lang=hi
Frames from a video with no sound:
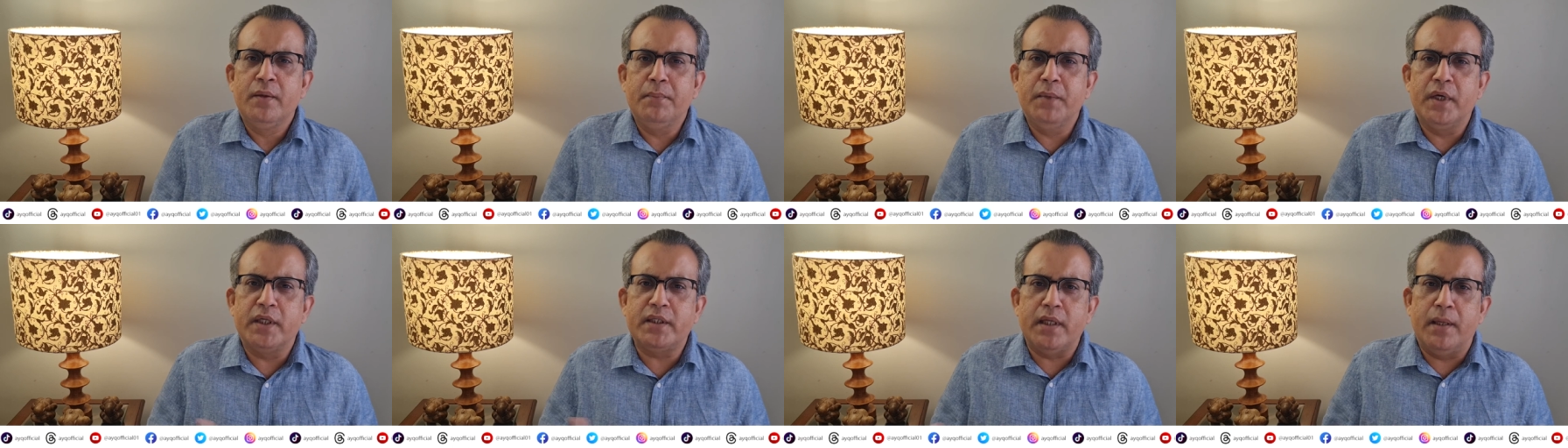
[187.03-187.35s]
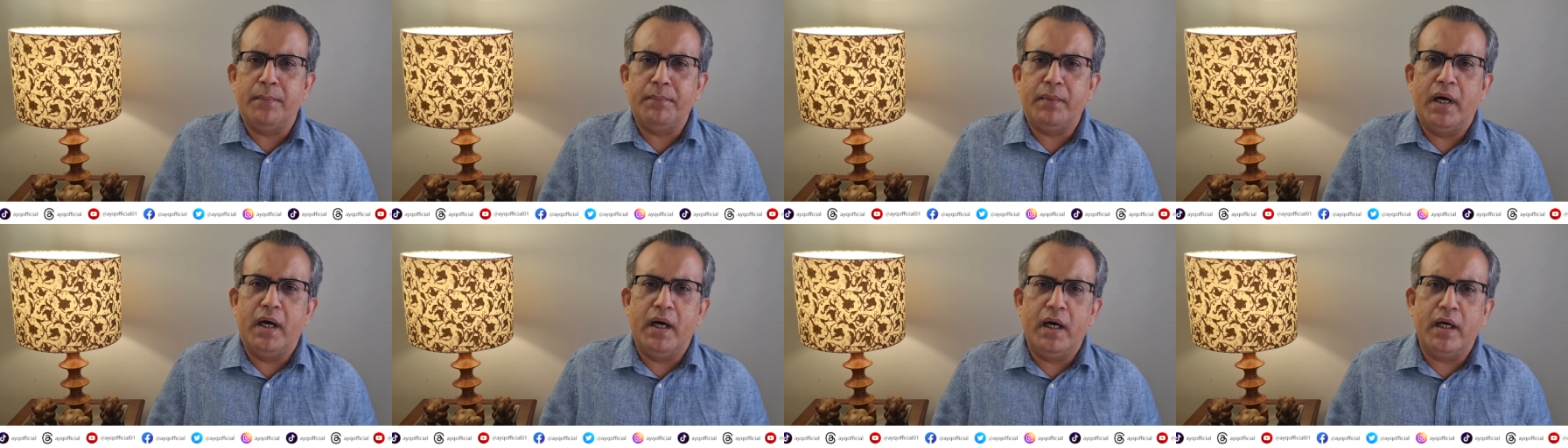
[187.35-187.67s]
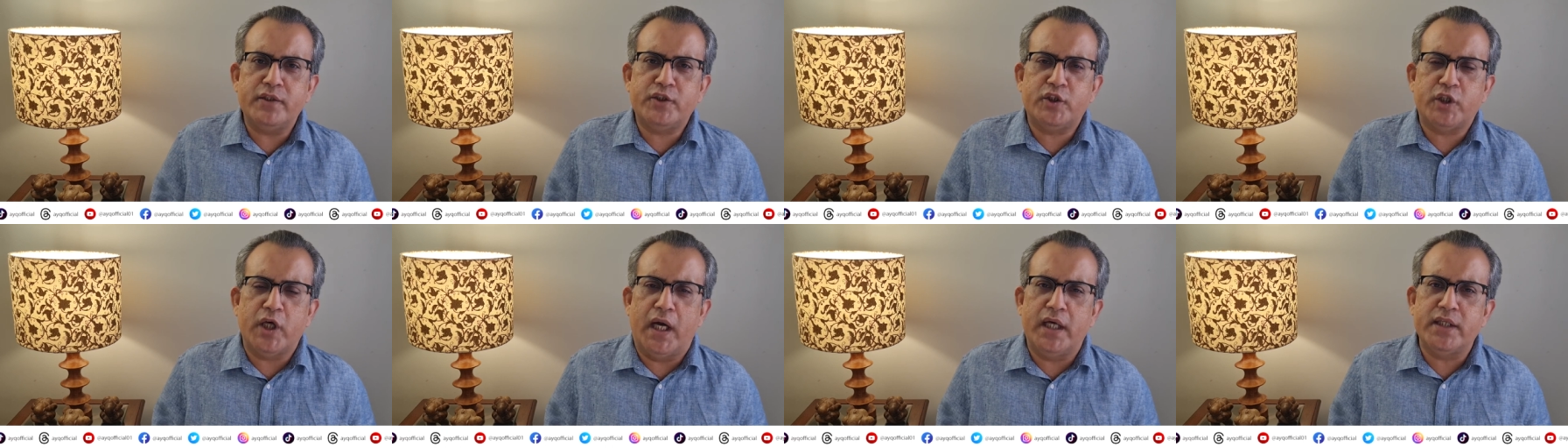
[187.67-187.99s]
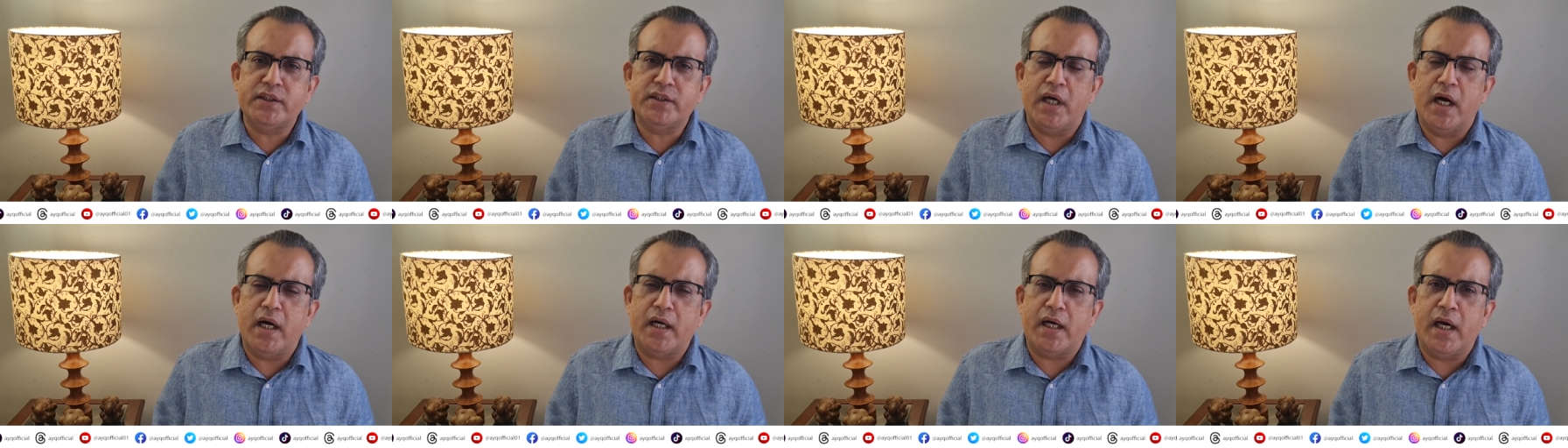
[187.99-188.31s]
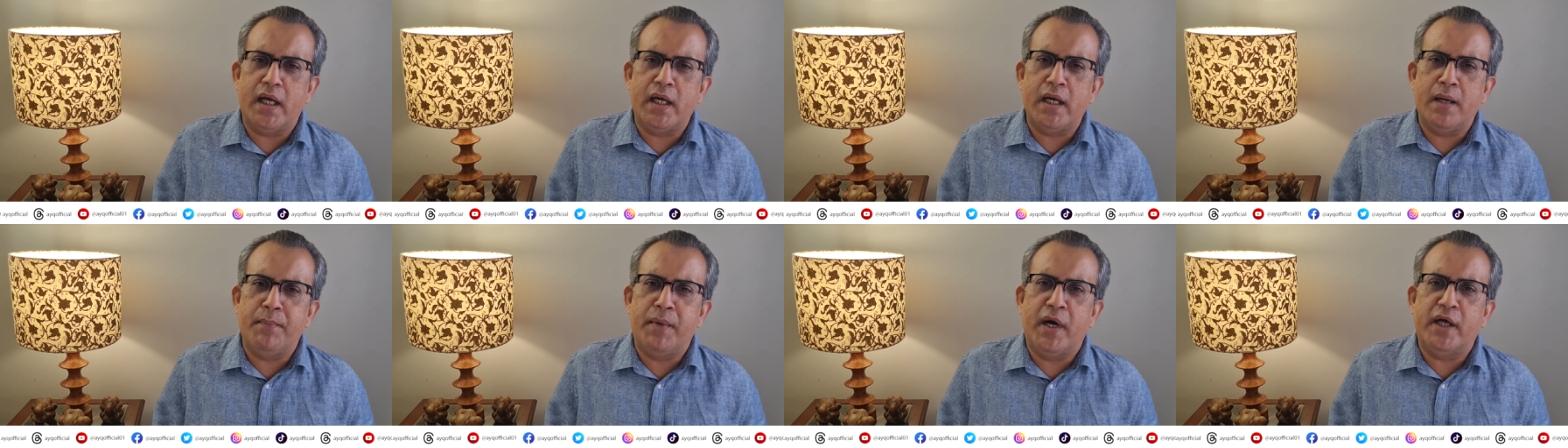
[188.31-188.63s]
मतलब शायद
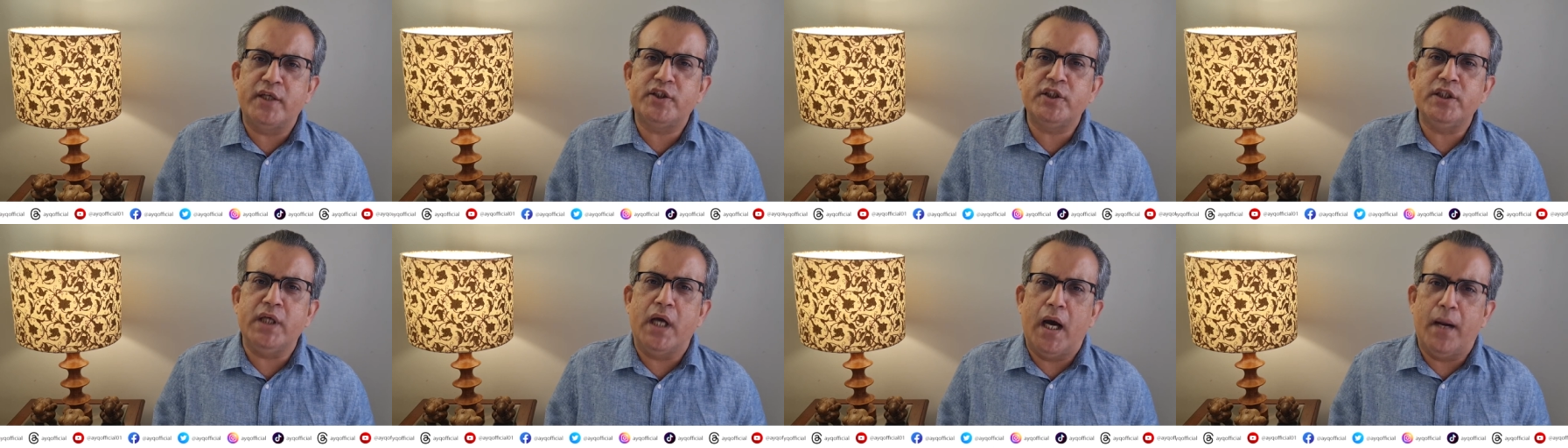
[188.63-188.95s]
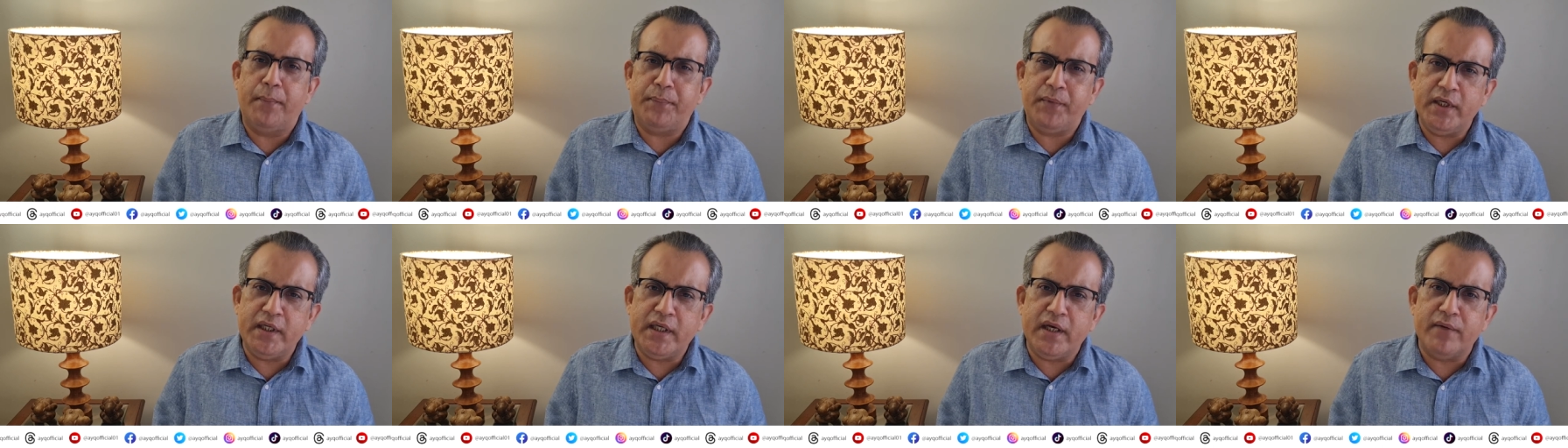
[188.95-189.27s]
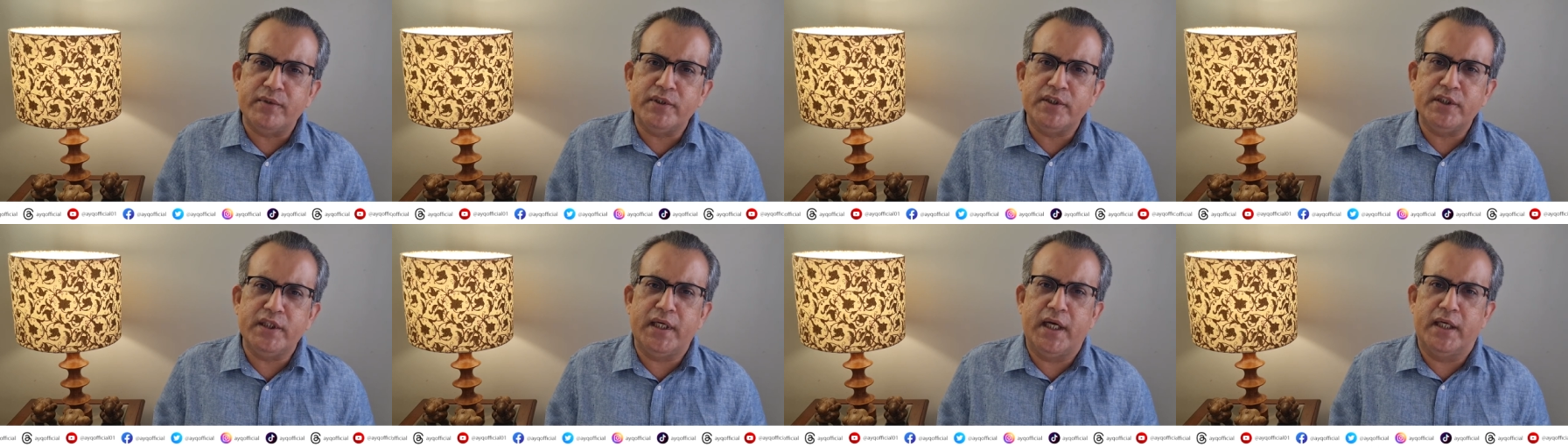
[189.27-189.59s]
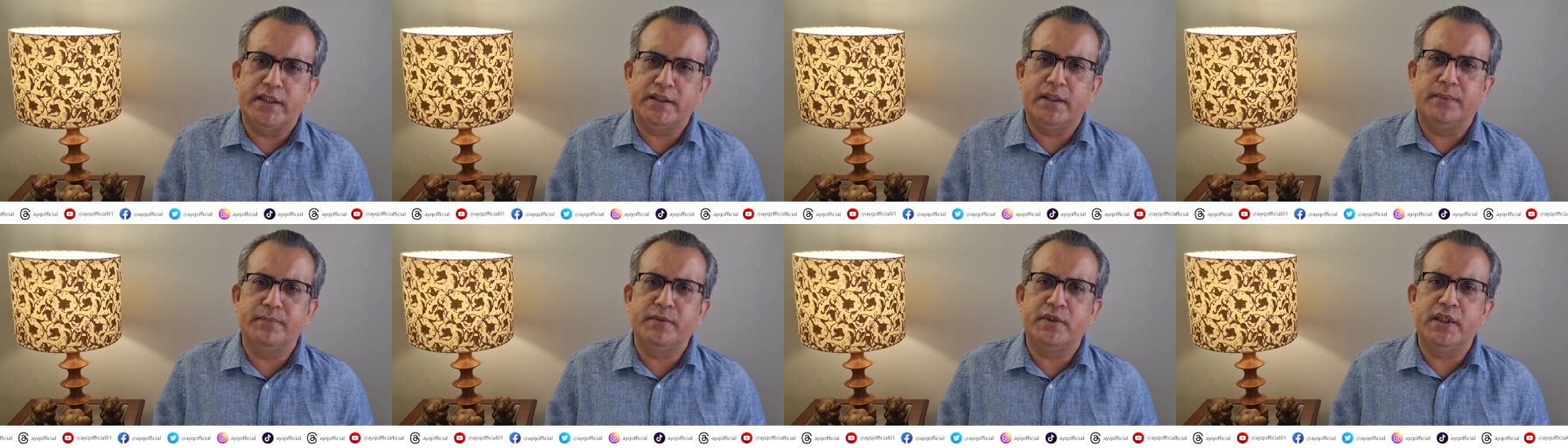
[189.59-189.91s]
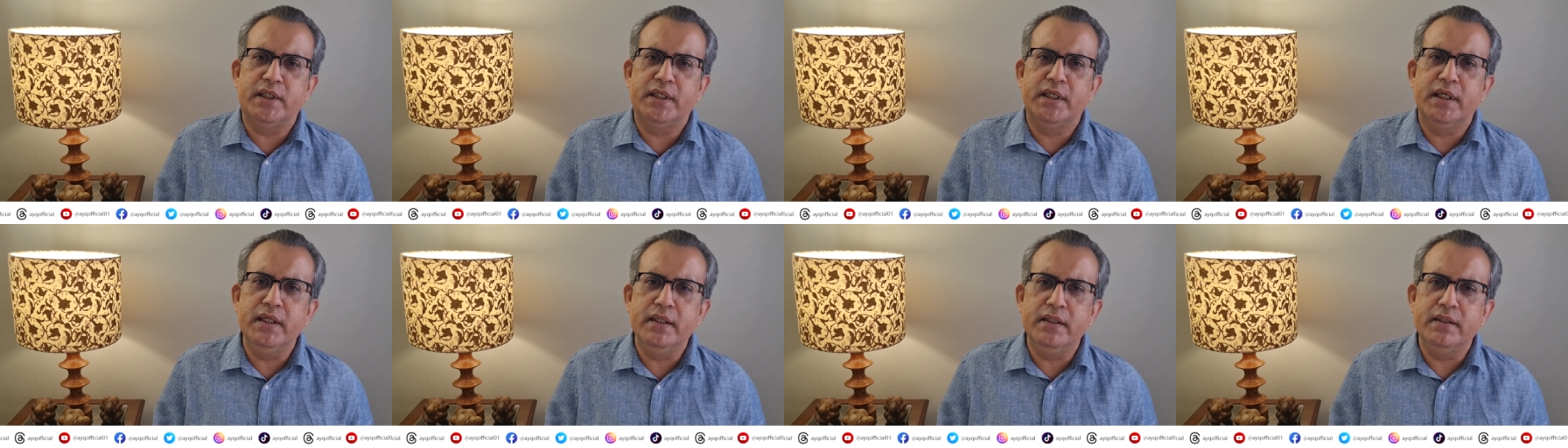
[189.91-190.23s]
खाकान अब्बासी आप ही के वजीर आजम
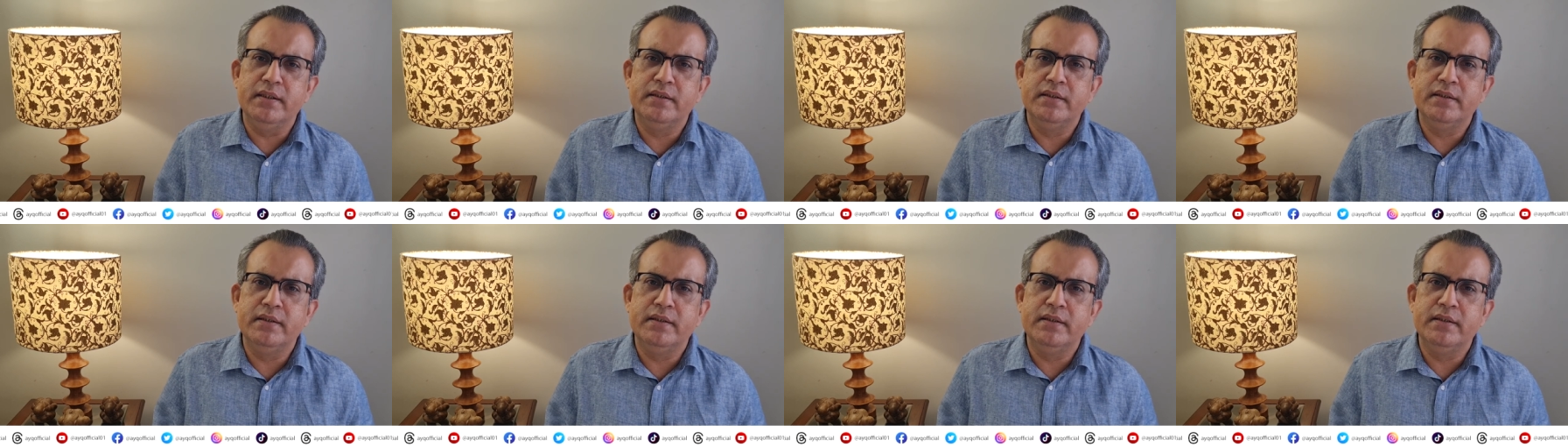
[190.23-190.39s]
थे ना